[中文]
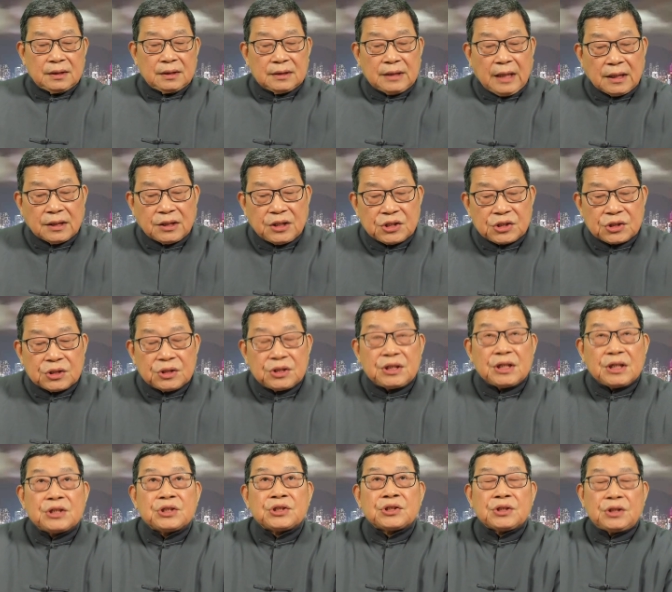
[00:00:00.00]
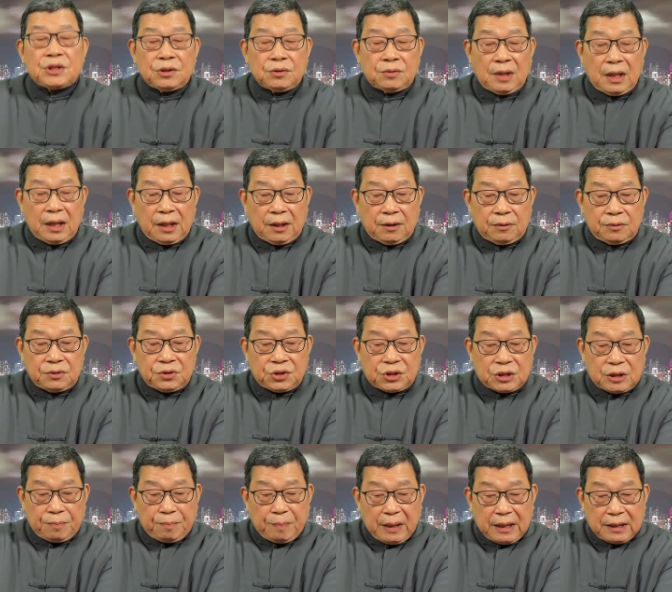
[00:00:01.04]
当地时间十六号
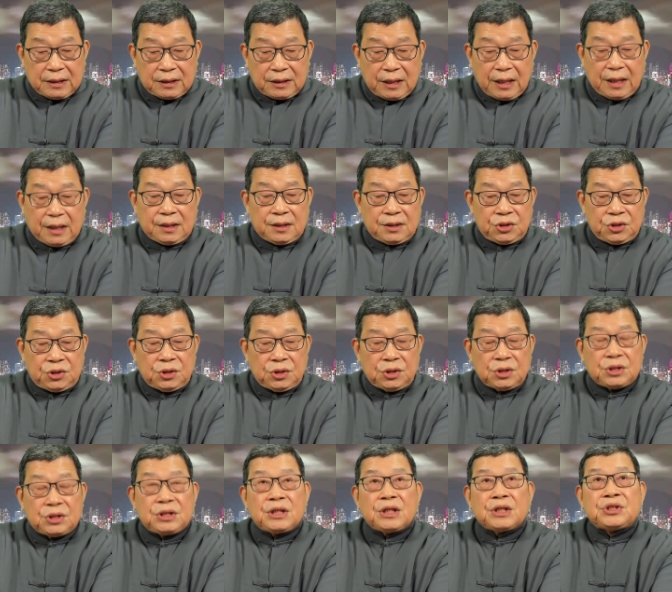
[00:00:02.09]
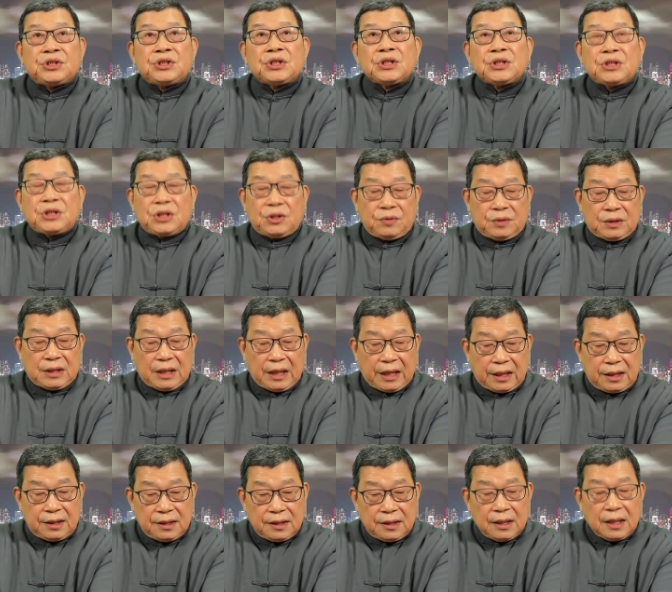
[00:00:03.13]
十八点，世界经济论
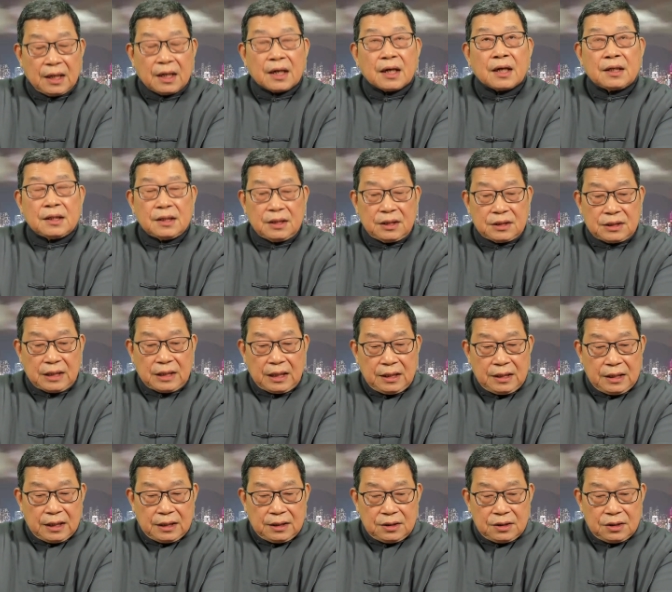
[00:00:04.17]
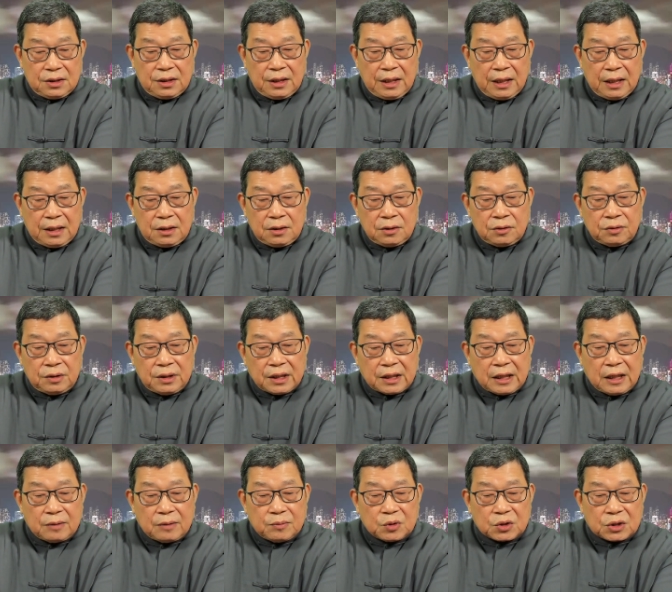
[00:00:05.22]
坛二零二三年年会的
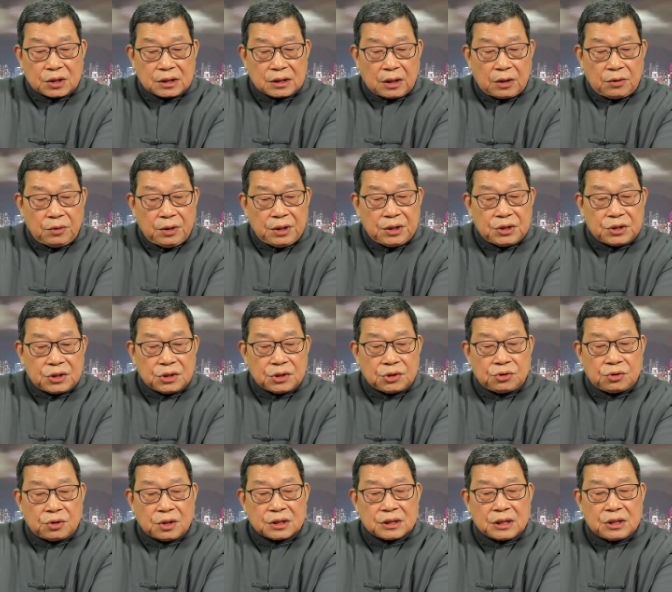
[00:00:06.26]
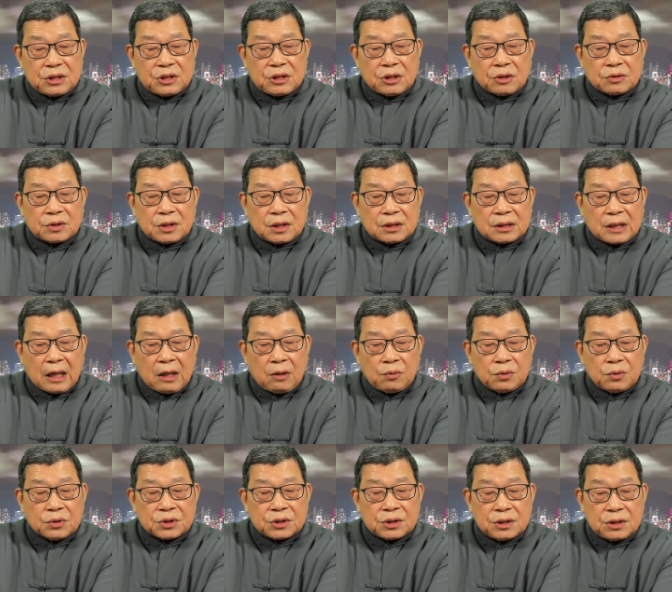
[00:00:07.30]
开幕式在瑞士雪山小镇达
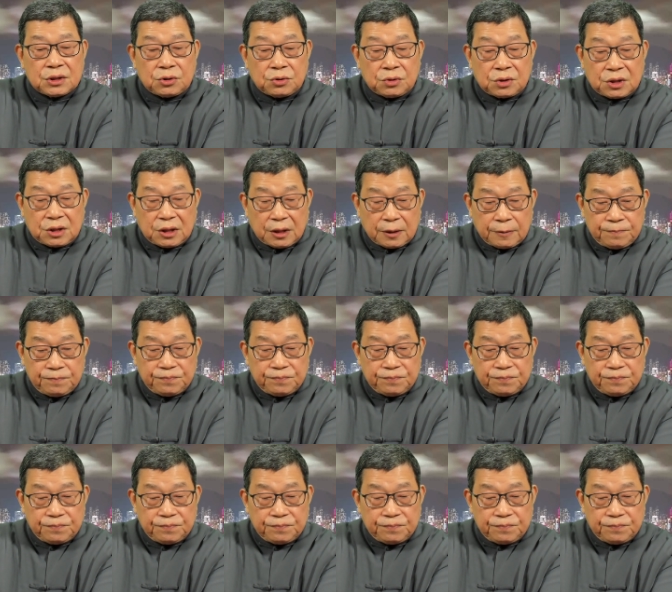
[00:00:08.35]
沃斯举行。